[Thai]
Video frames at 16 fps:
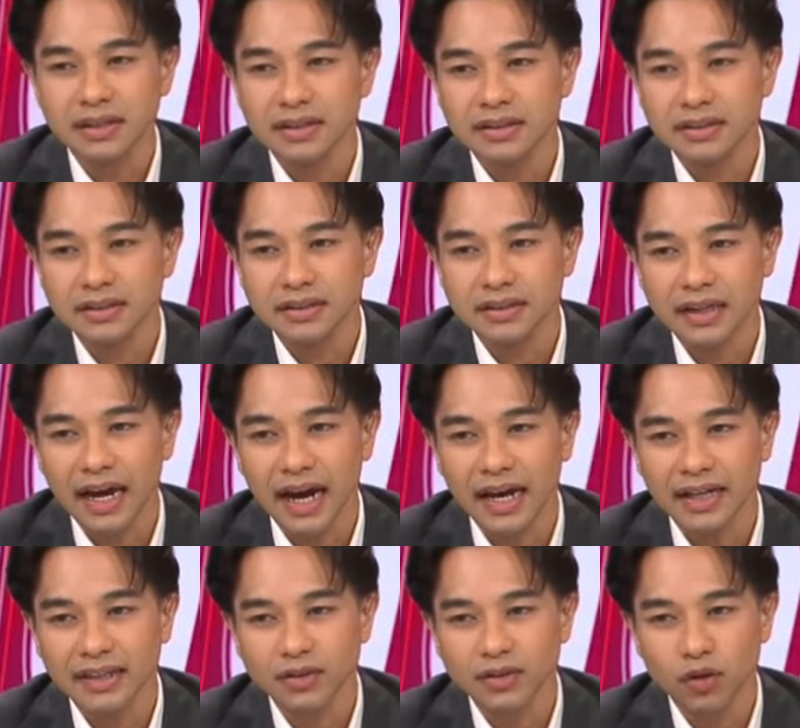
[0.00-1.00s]
วย
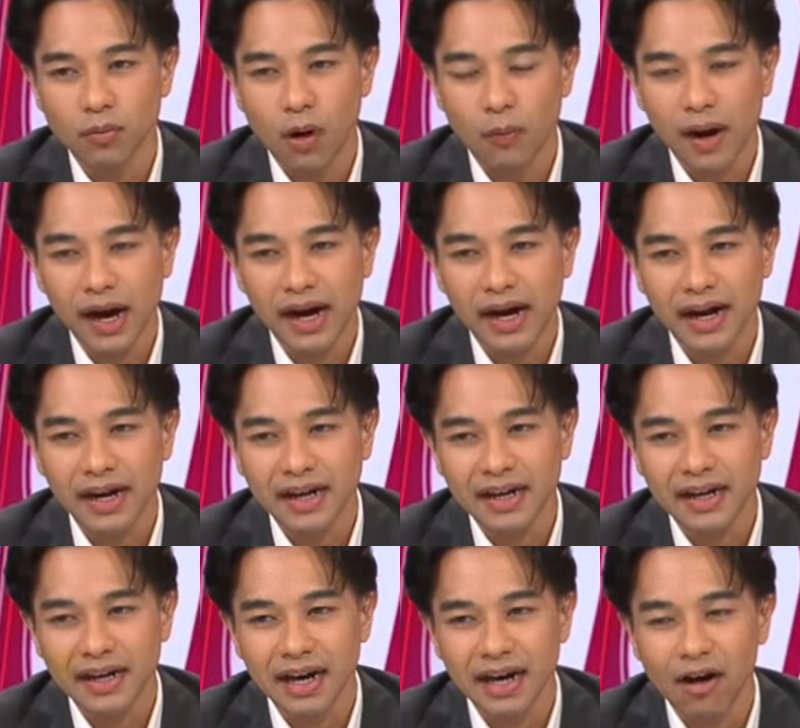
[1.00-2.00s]
แต่ท่านทูตบอกว่า
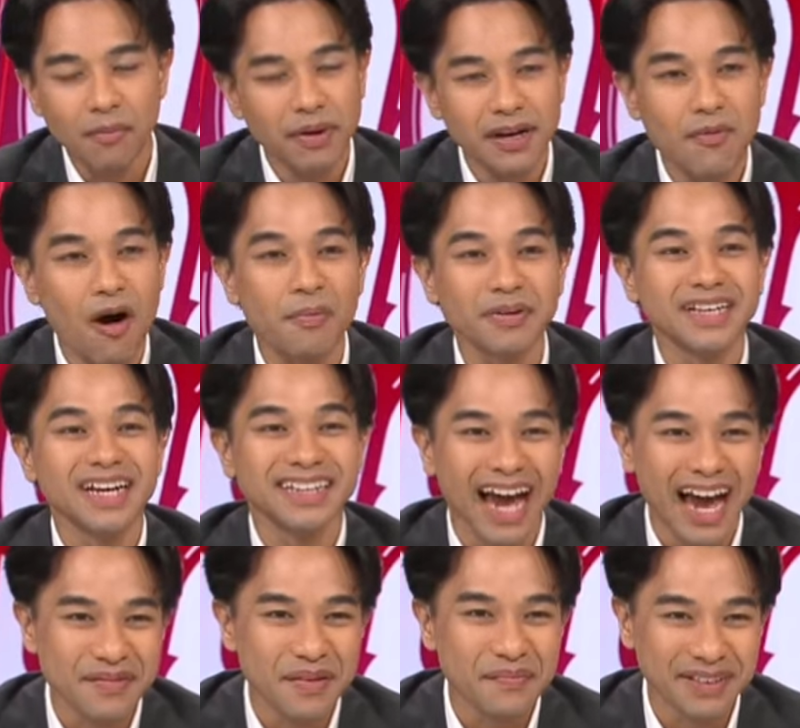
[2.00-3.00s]
เขาไม่ได้มองประเท
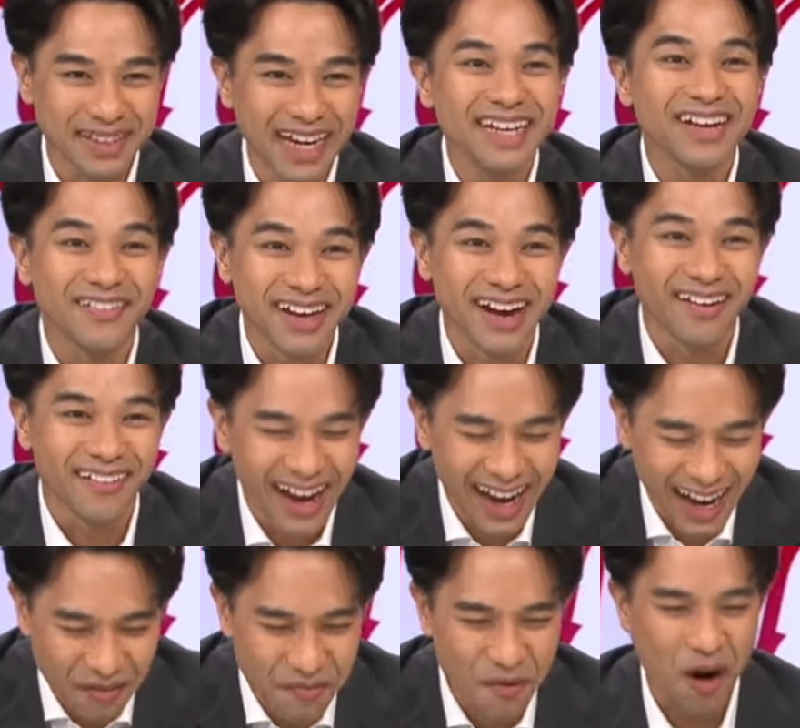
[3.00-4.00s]
ศไทยเป็นประเทศเดียวๆ
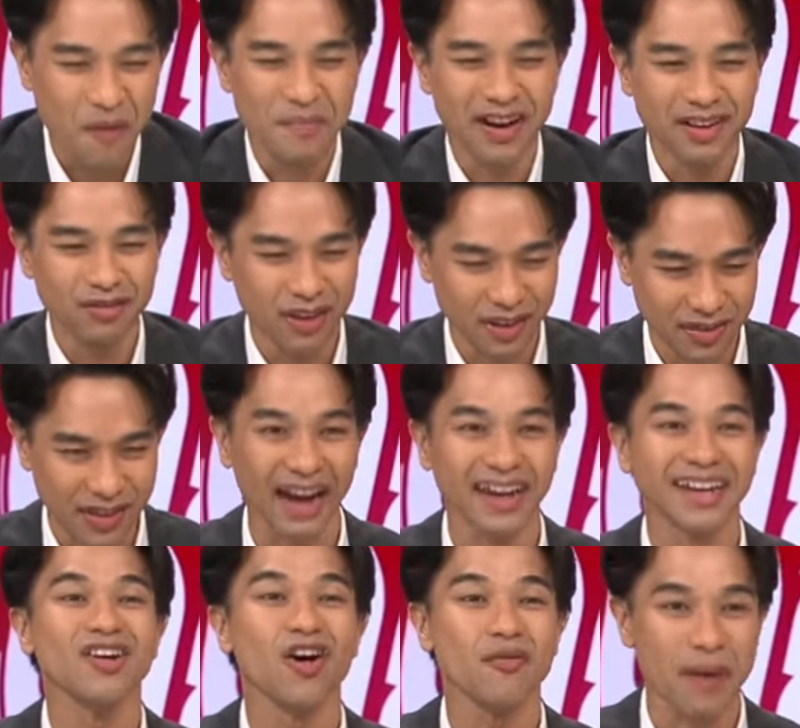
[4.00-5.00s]
แหละเขามองเป็นยุทธ
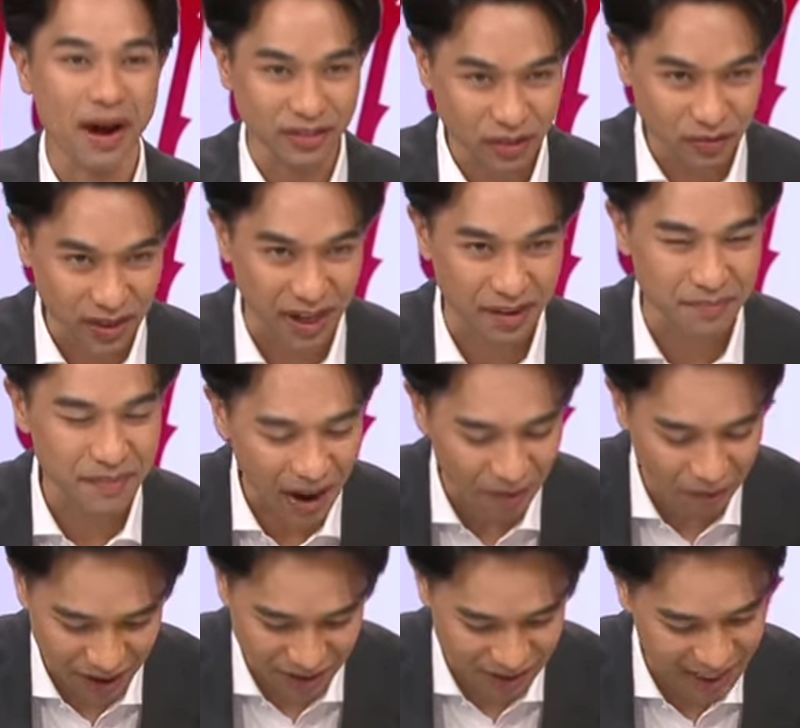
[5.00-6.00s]
ศาสตร์อินโดแปซิฟิก
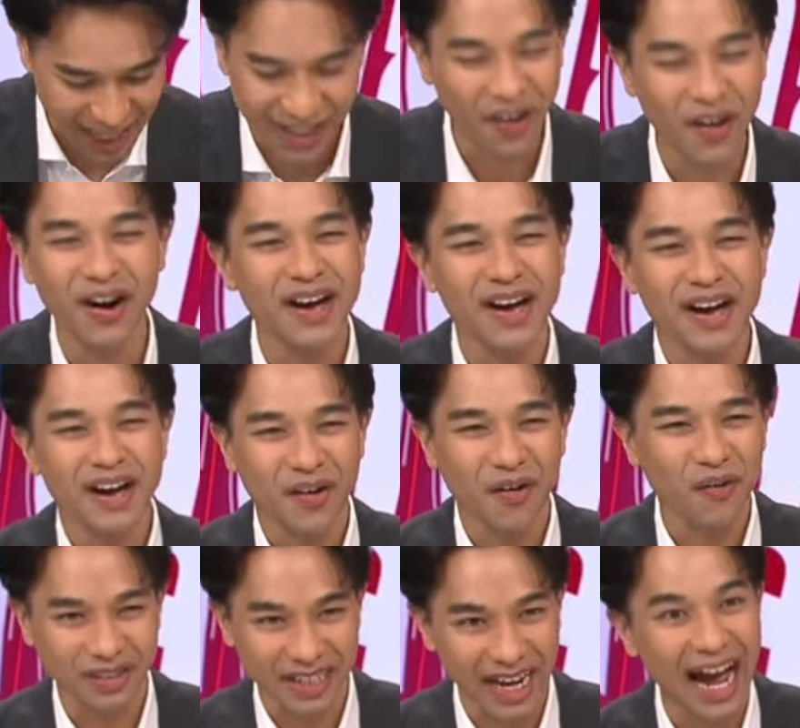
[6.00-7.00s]
มากกว่า ฉะนั้นก็
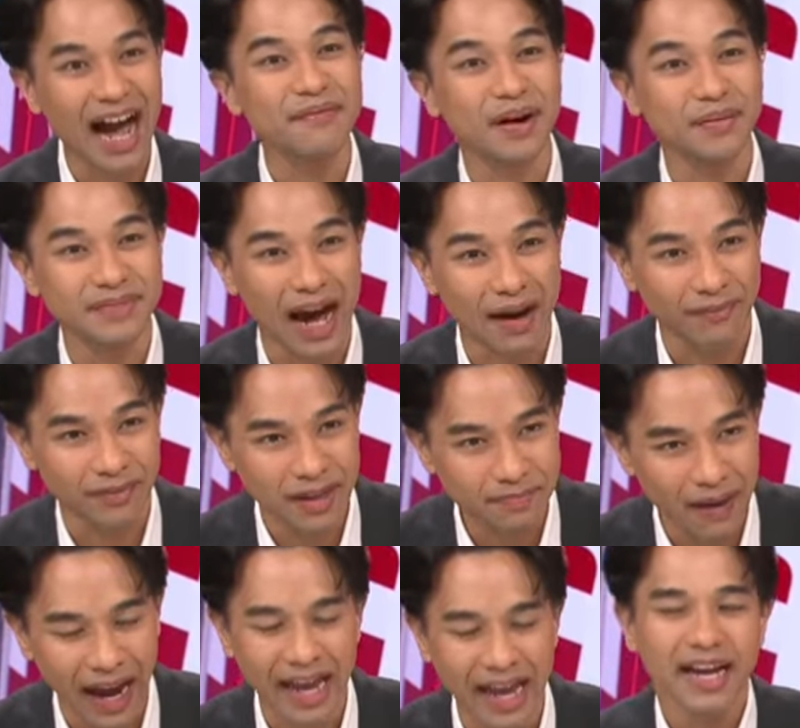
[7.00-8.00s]
ก็คงจะข้ามคำถาม
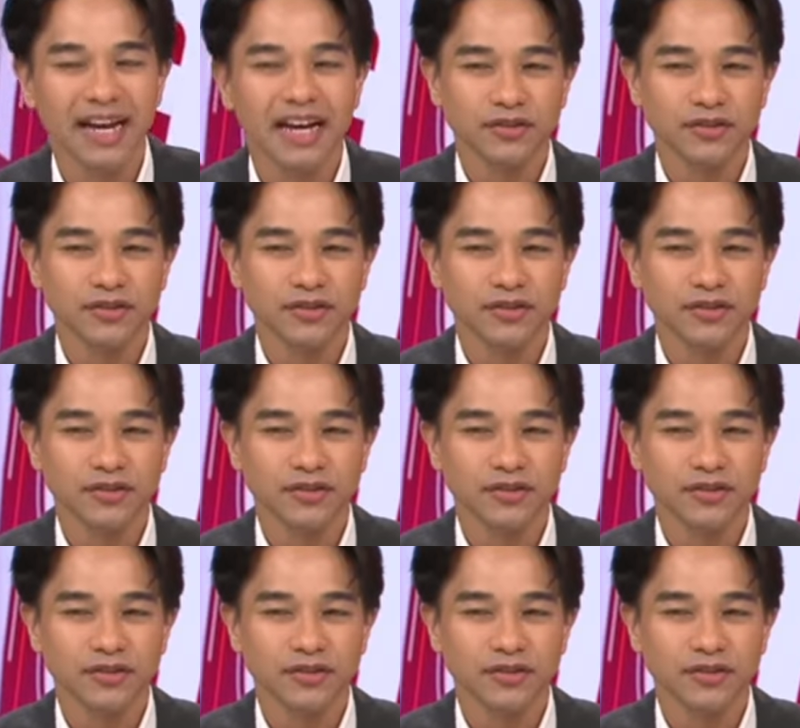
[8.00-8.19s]
นี้ไป